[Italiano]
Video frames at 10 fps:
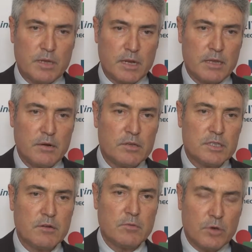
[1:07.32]
perché noi
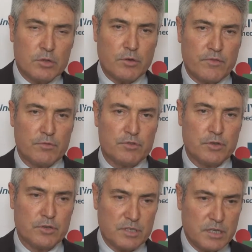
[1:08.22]
siamo molto
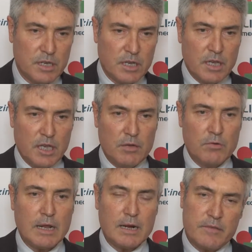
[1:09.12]
fiduciosi in
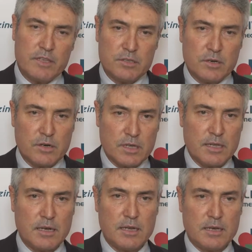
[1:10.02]
una revisione
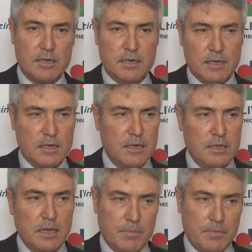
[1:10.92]
della eh, del